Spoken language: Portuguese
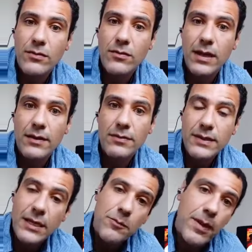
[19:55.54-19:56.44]
Né?
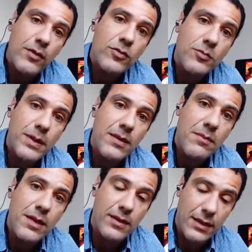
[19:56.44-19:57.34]
Se esse período de
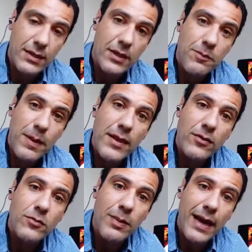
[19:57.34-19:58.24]
pandemia, se esse
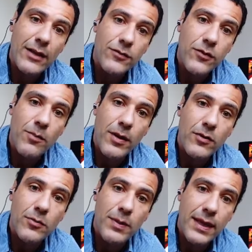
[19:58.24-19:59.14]
período parado for um
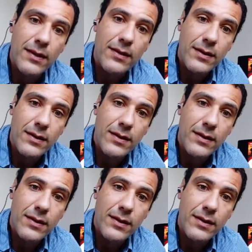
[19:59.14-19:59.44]
período pequeno,